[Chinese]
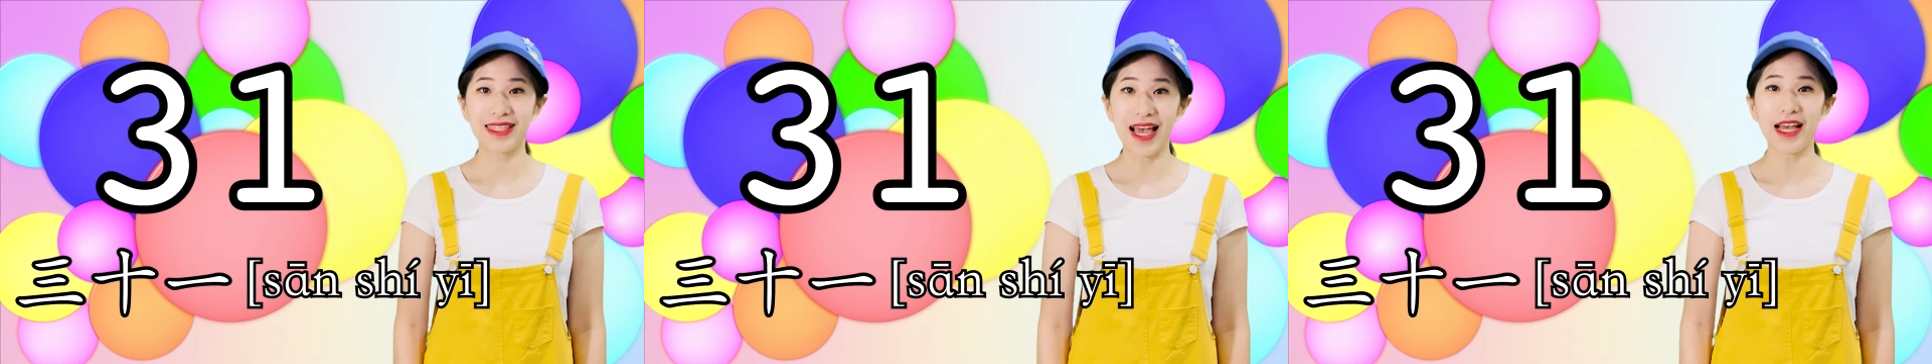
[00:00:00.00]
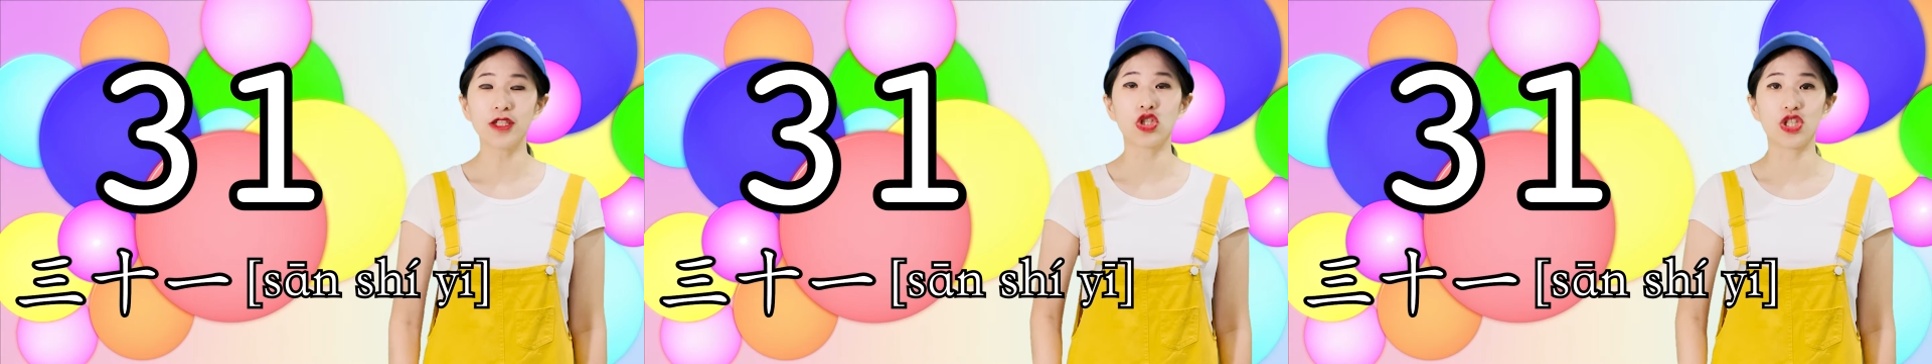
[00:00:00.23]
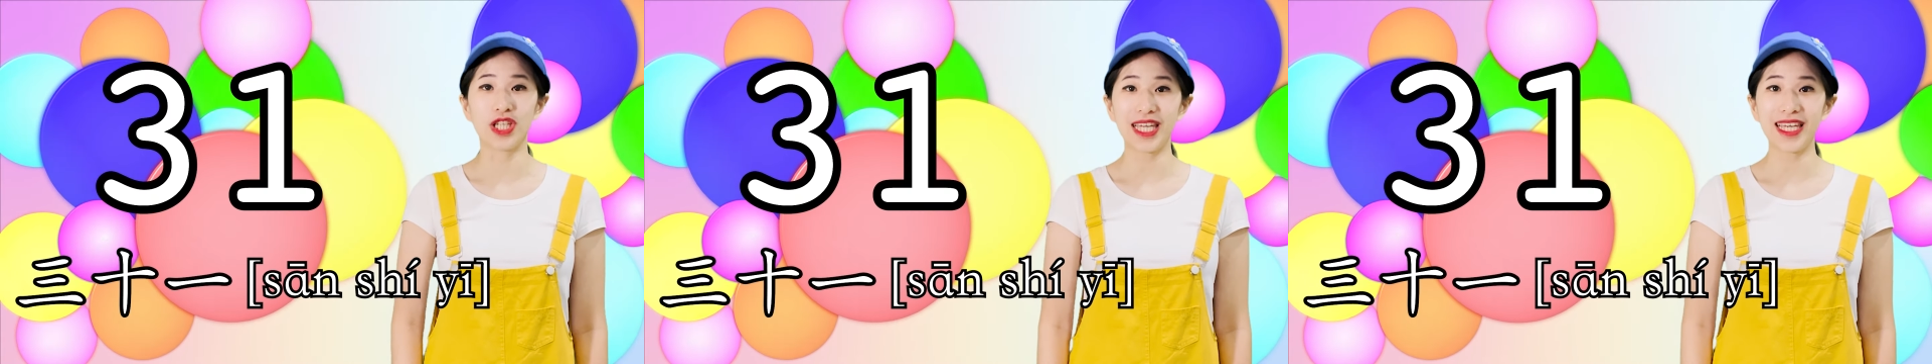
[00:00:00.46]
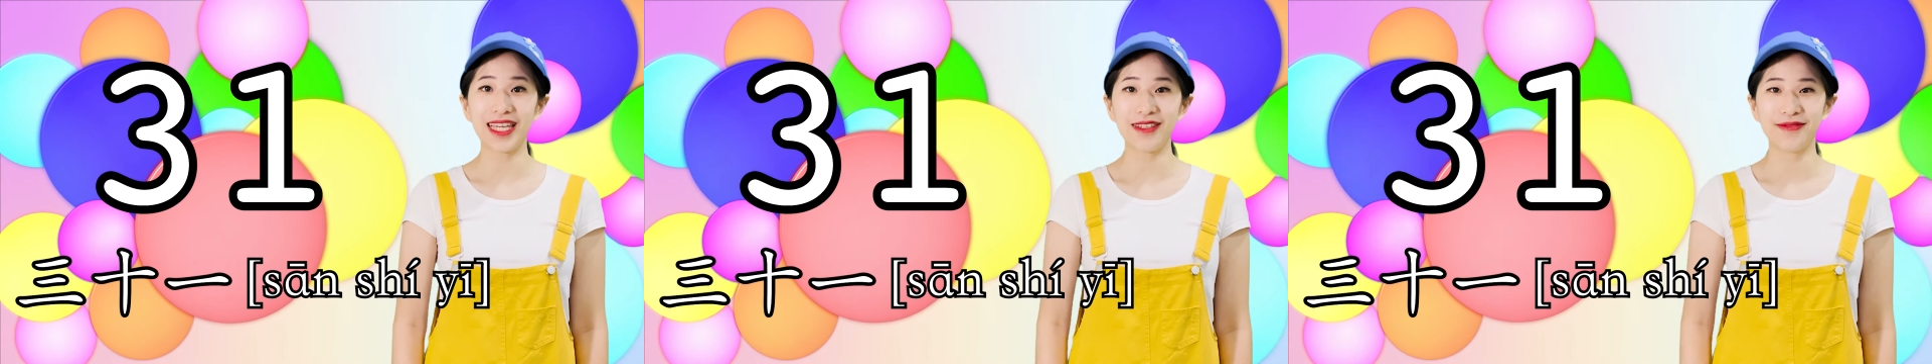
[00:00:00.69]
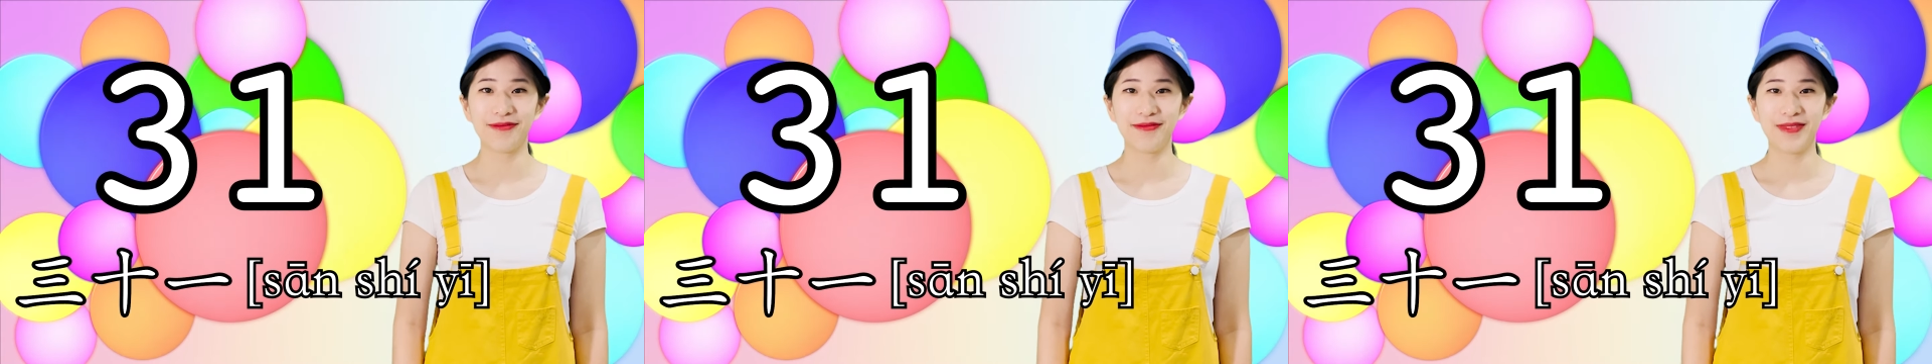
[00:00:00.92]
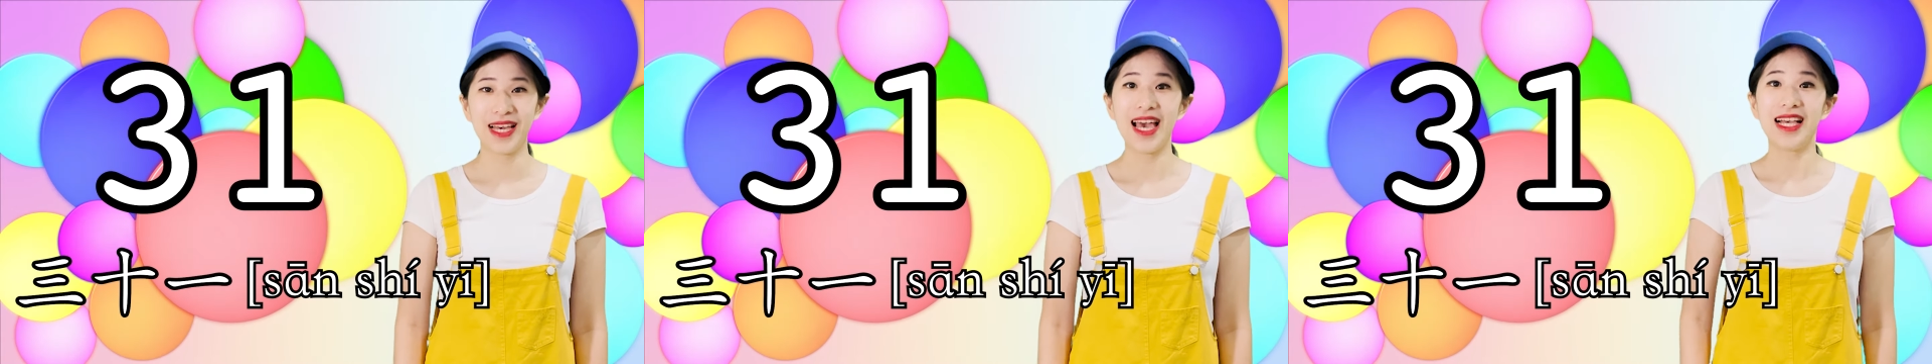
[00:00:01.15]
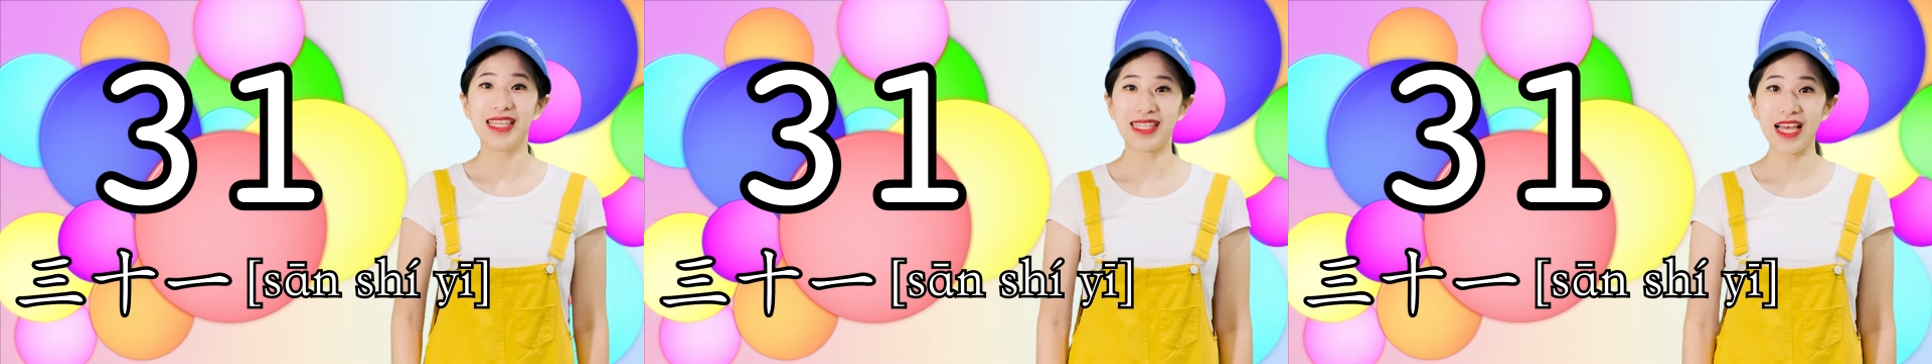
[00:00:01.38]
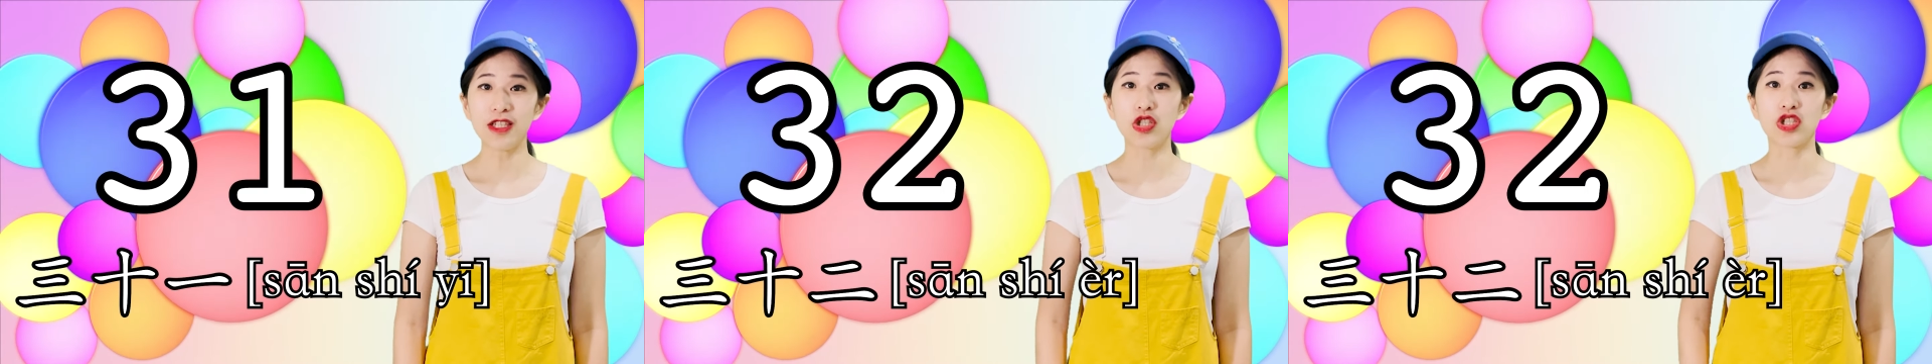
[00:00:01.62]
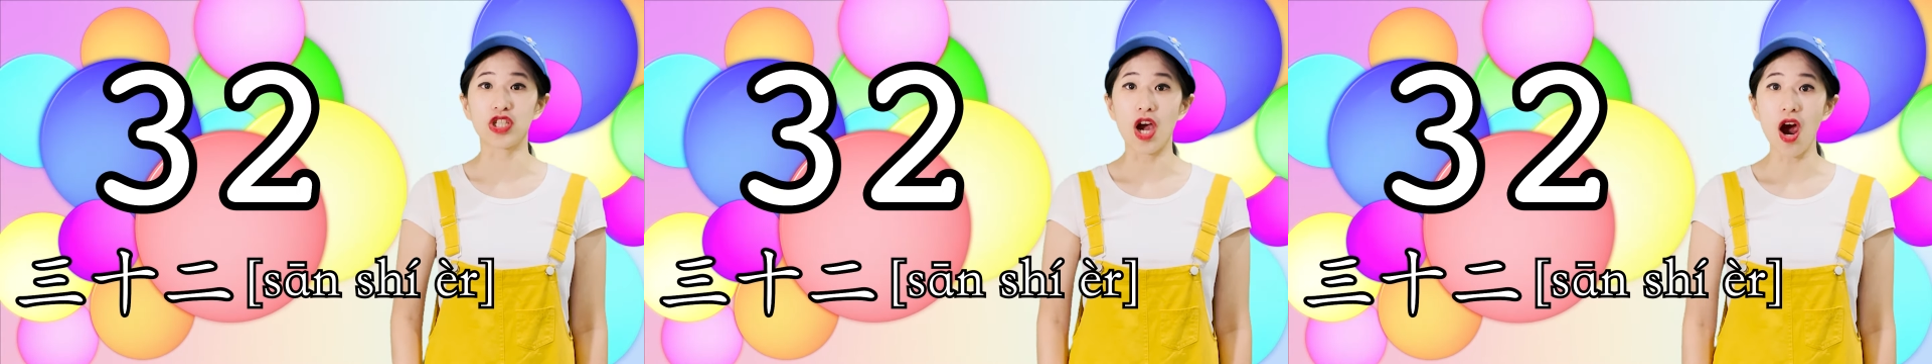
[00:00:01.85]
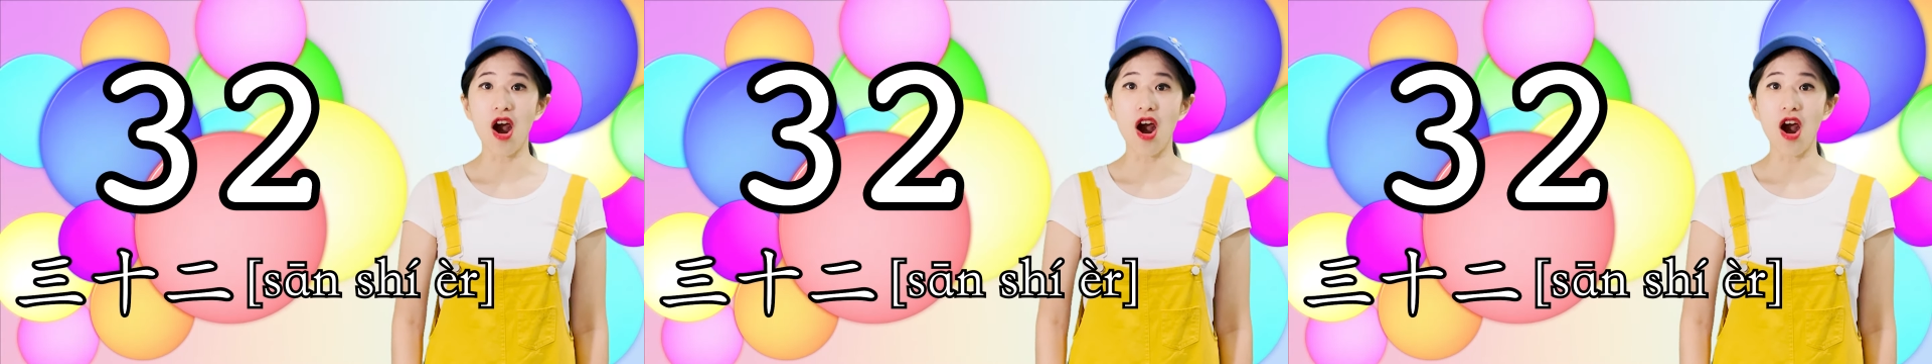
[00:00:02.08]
三十一，三十